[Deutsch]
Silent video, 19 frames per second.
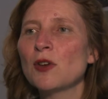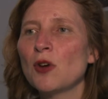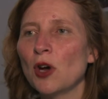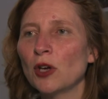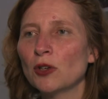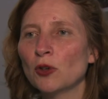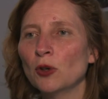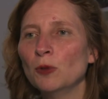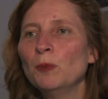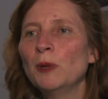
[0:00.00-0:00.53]

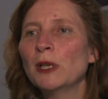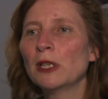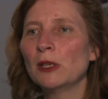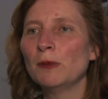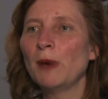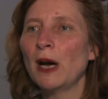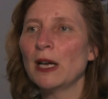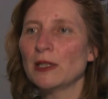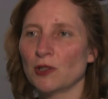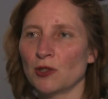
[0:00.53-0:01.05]
gehört
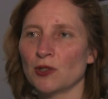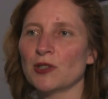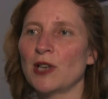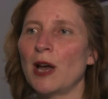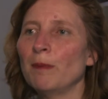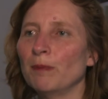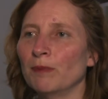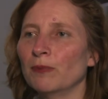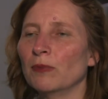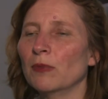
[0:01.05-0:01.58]
unmittelbar
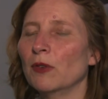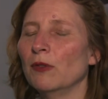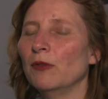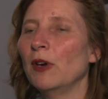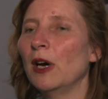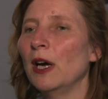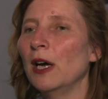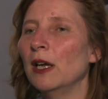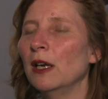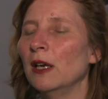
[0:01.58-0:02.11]
zusammen,
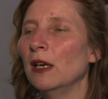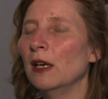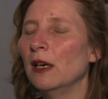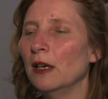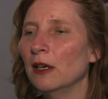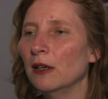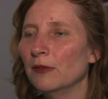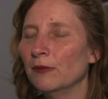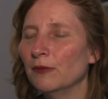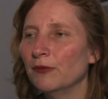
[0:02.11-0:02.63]
weil
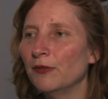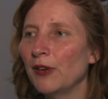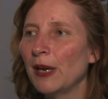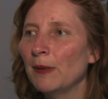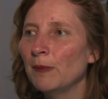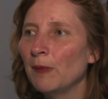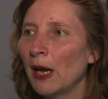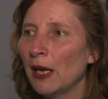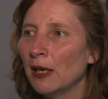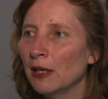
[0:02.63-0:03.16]
ähm,
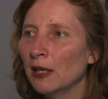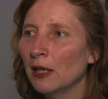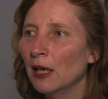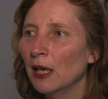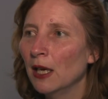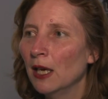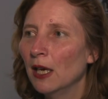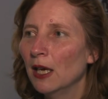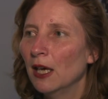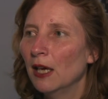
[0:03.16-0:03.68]
wenn, man,
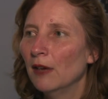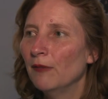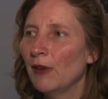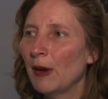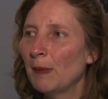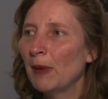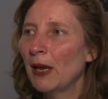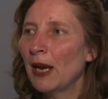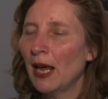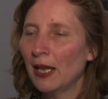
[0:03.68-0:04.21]

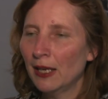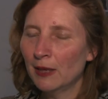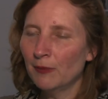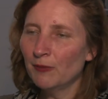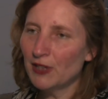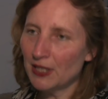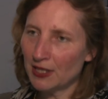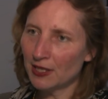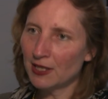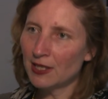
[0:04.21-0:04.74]
wenn man an
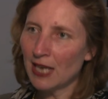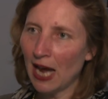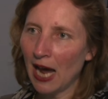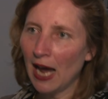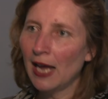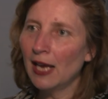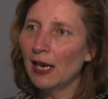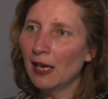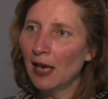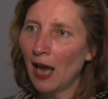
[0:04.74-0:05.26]
dem Wissen
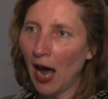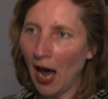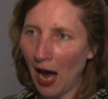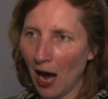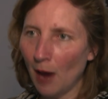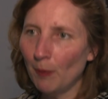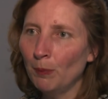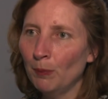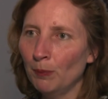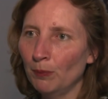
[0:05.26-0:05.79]

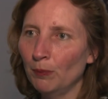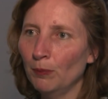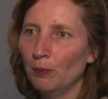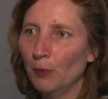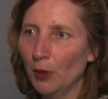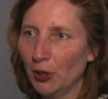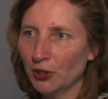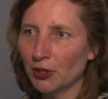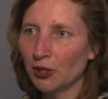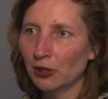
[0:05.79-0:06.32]
teilhaben
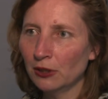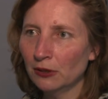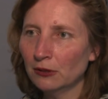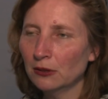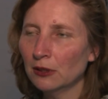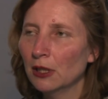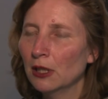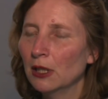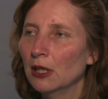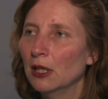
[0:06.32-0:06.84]
möchte,
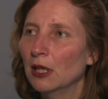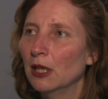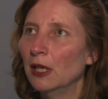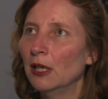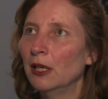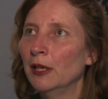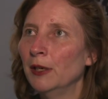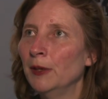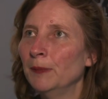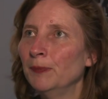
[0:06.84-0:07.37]

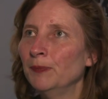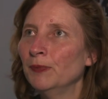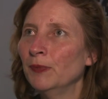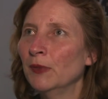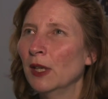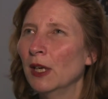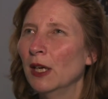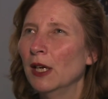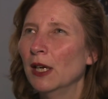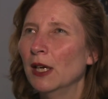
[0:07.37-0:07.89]
ähm,
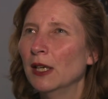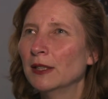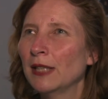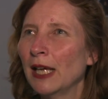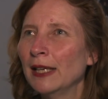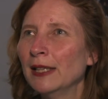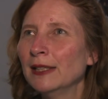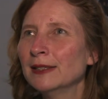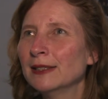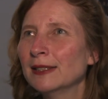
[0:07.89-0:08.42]

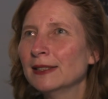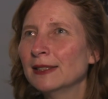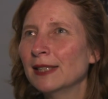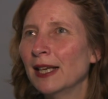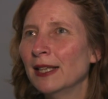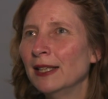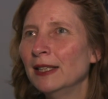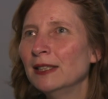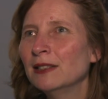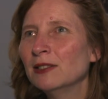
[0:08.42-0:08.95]
dann ist es
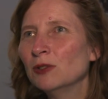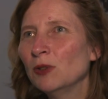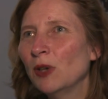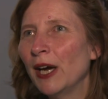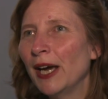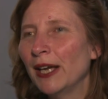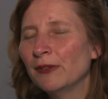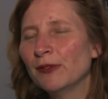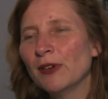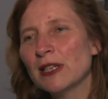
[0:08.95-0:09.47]
ja nicht nur
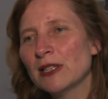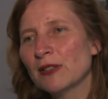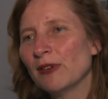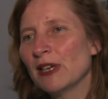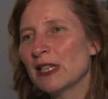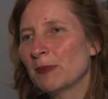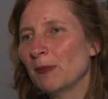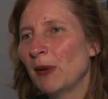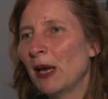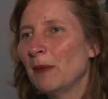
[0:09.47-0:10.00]
etwas,
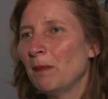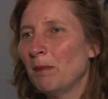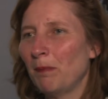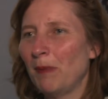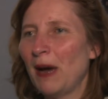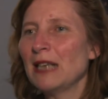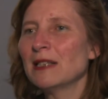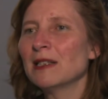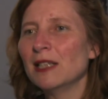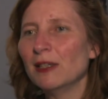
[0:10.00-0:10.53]
was man
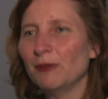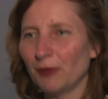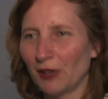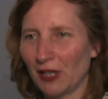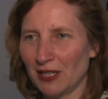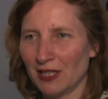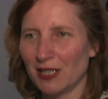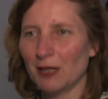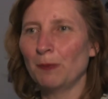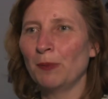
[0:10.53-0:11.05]
passiv
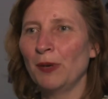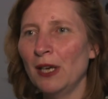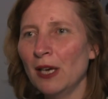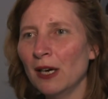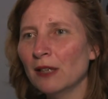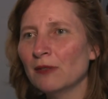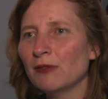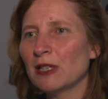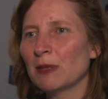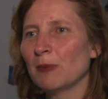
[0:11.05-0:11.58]

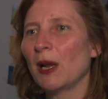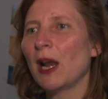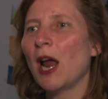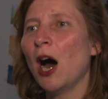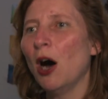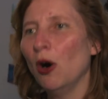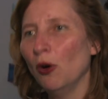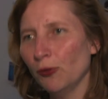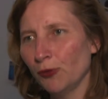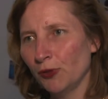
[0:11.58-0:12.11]
rezipiert, was man
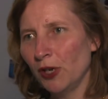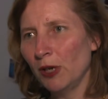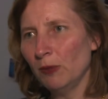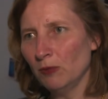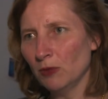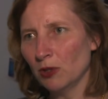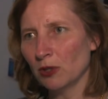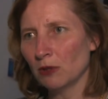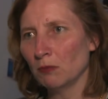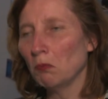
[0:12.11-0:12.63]

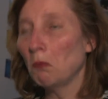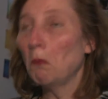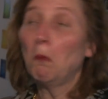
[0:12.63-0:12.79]
aufnimmt